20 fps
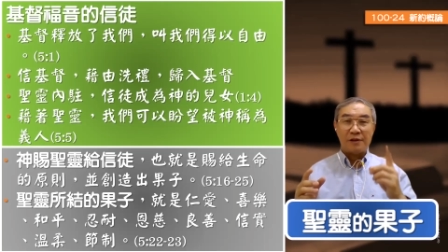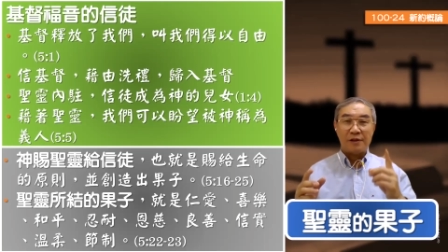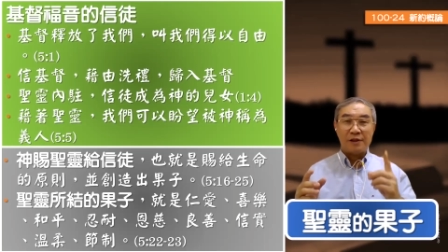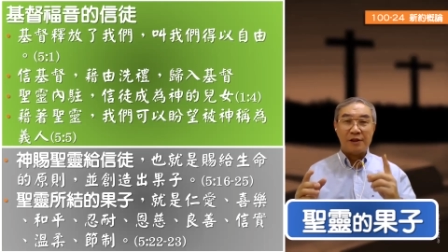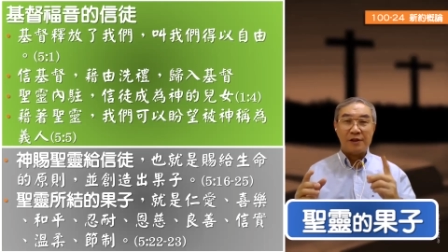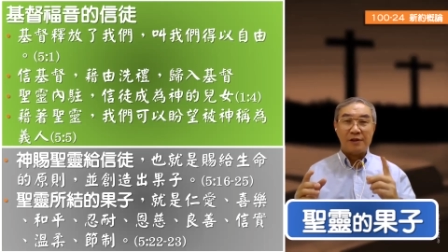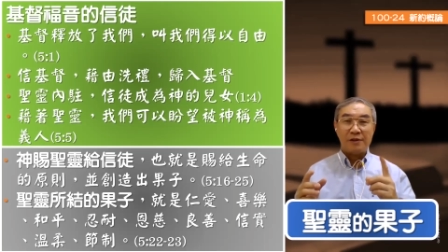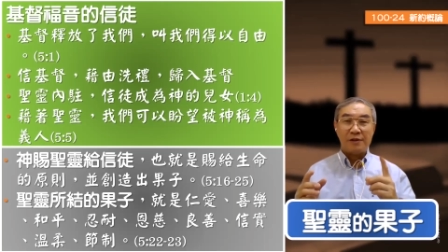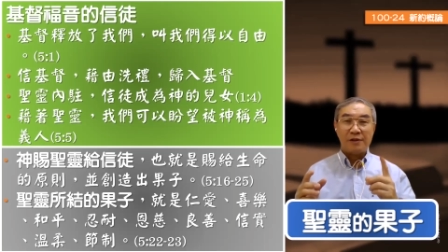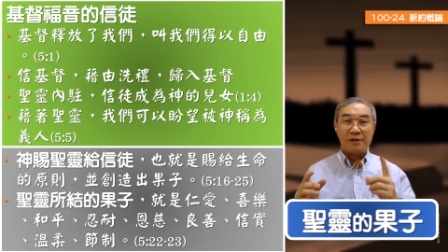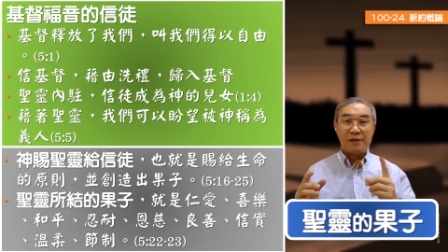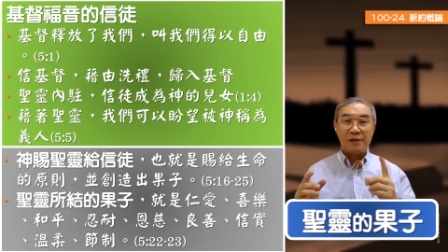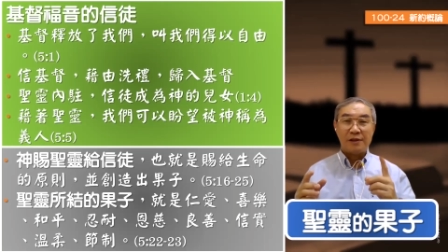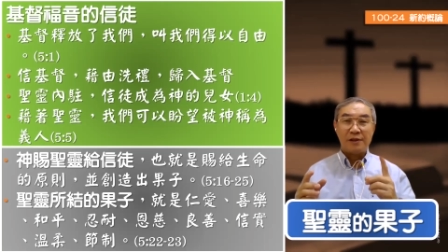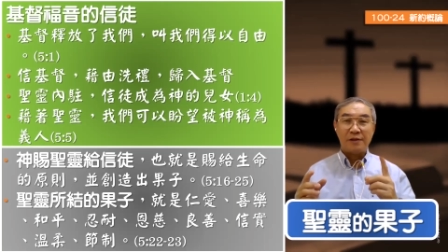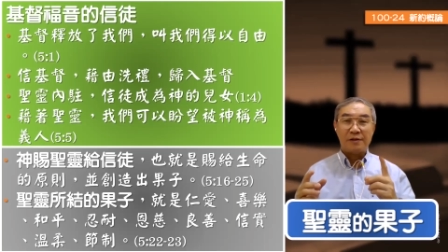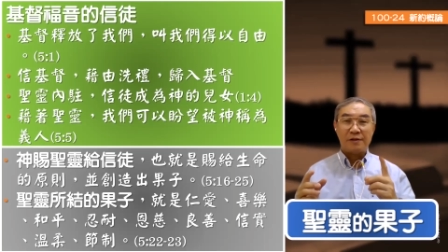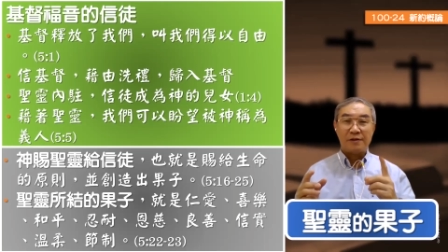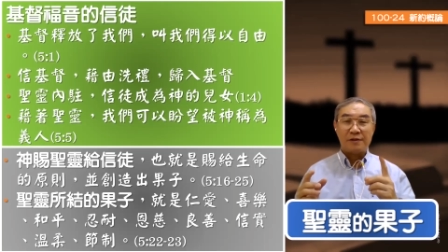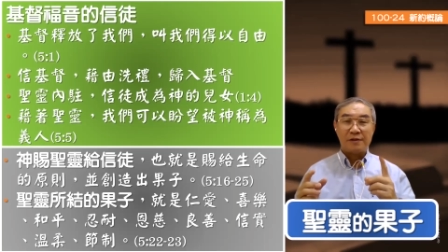因
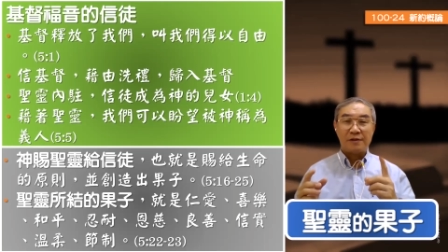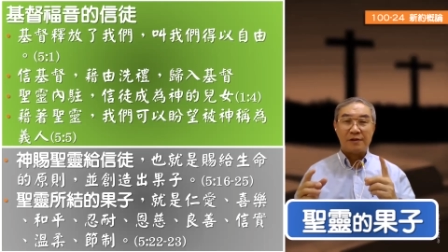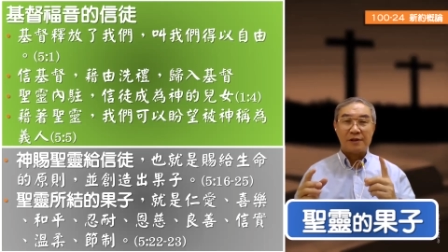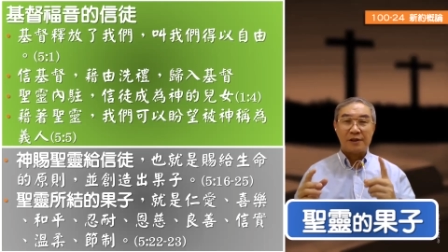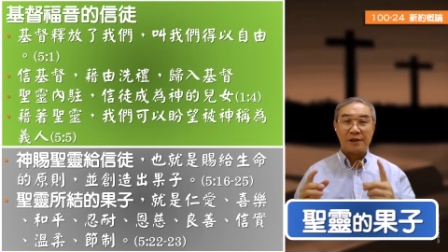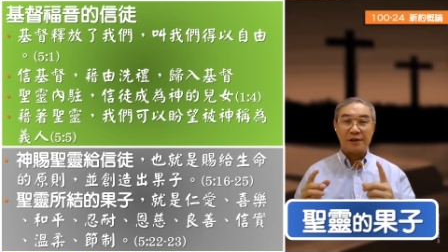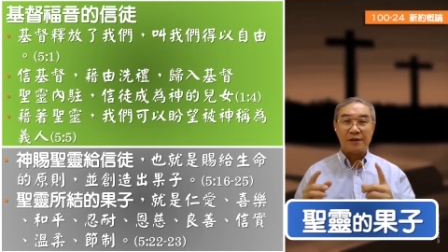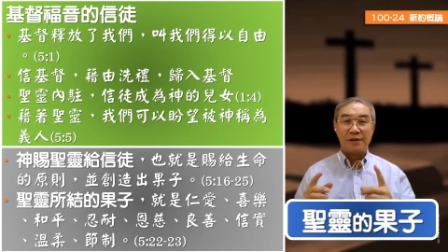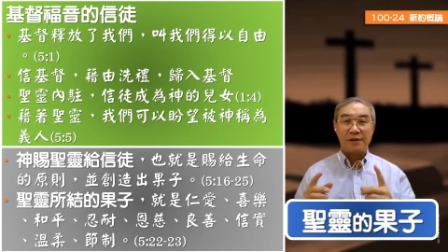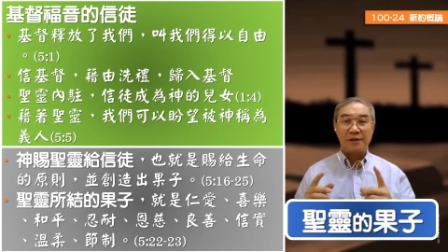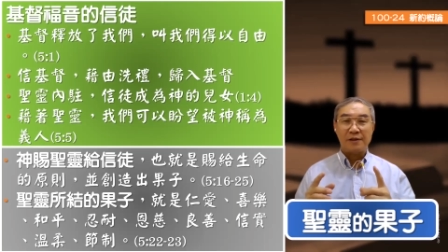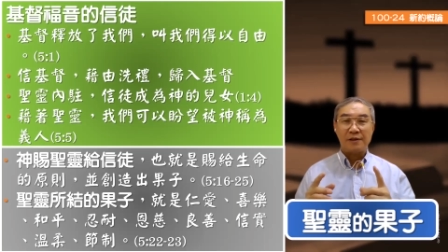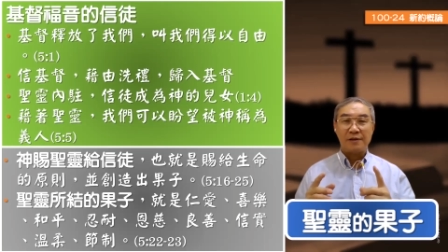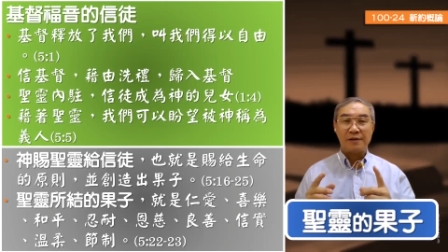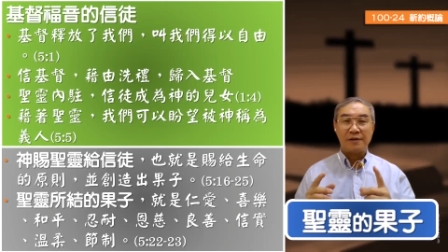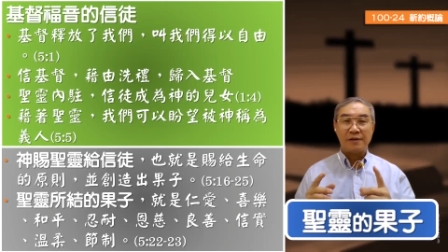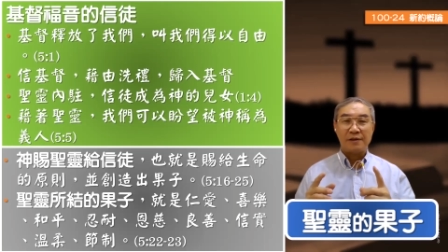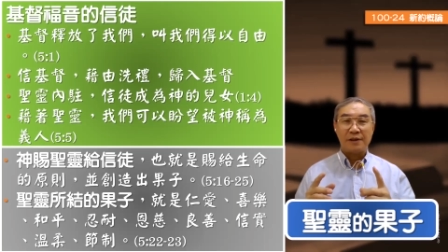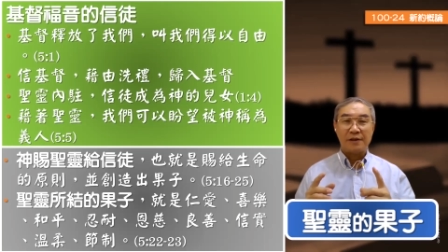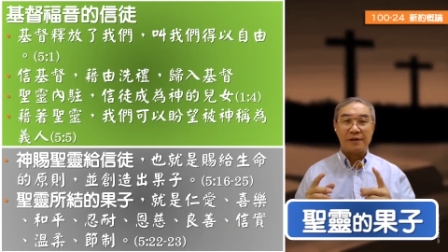信称义
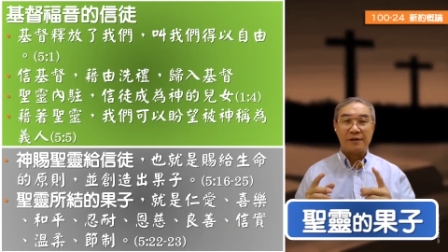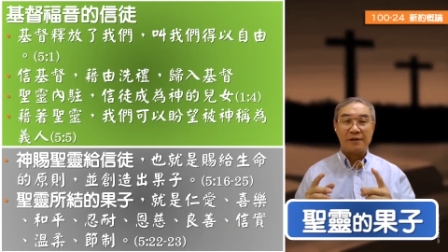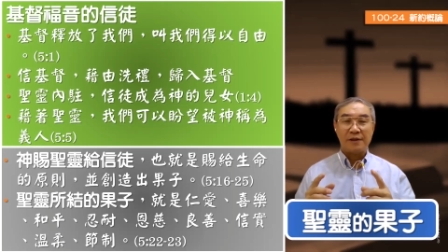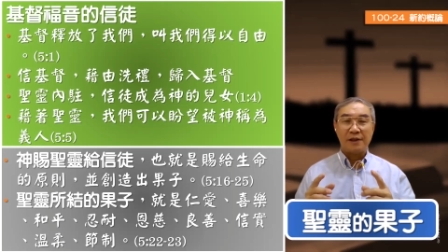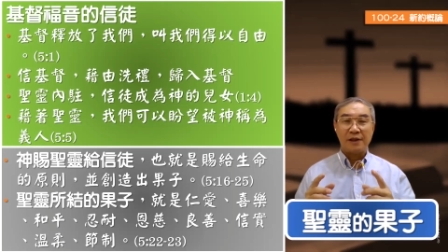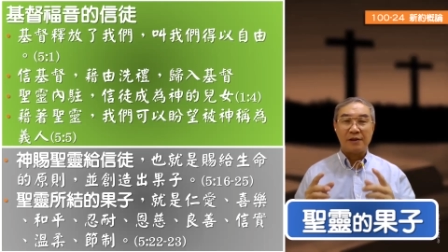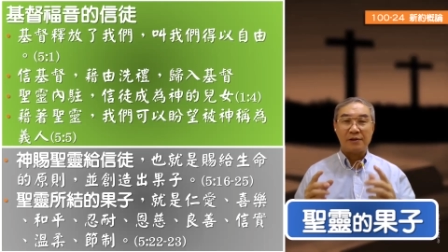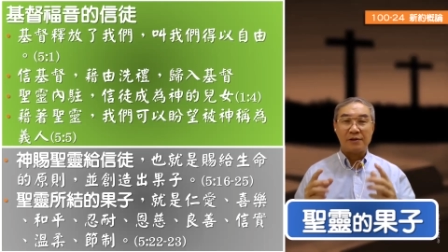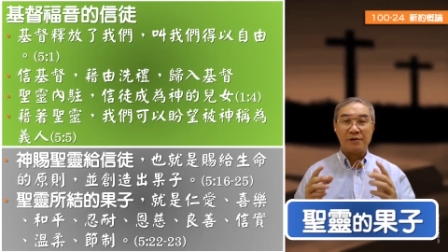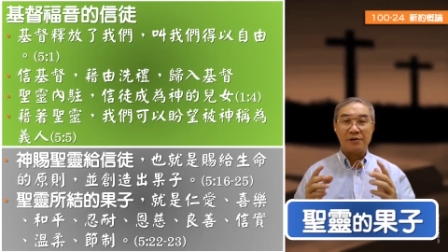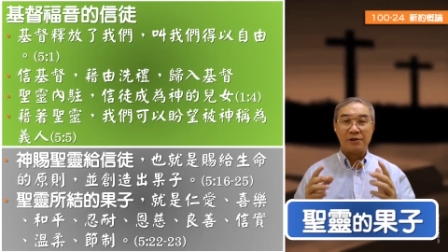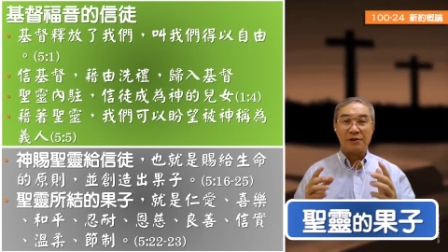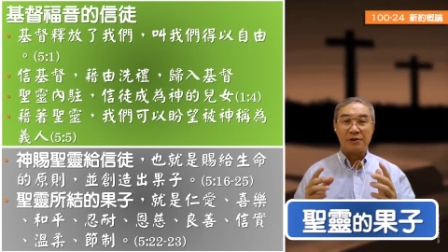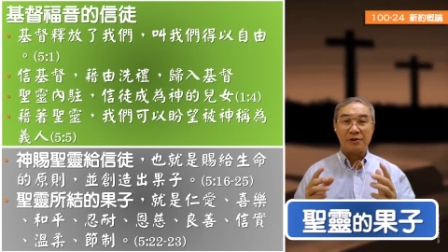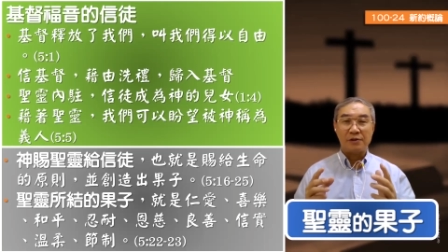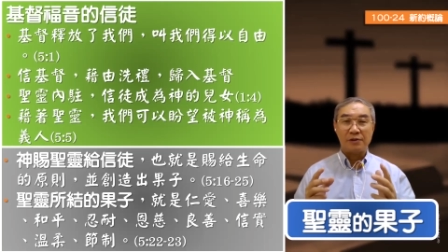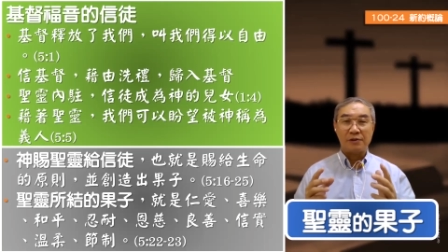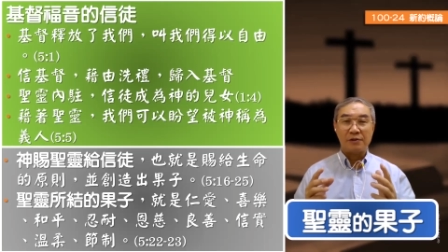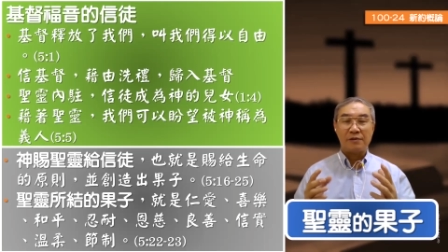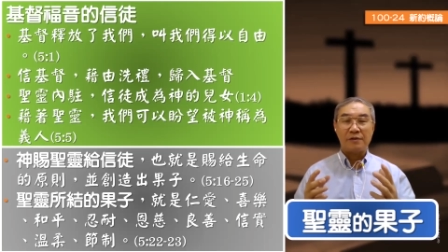啊，然后祈
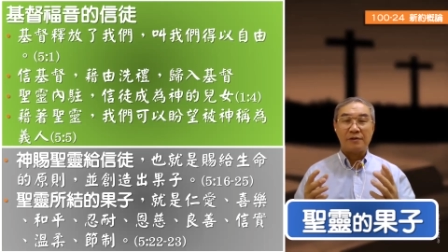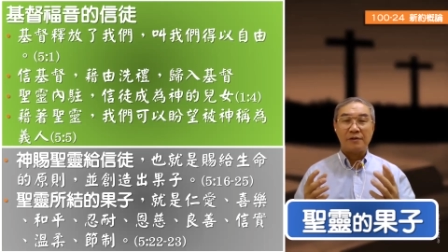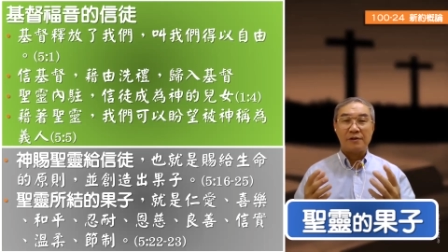求。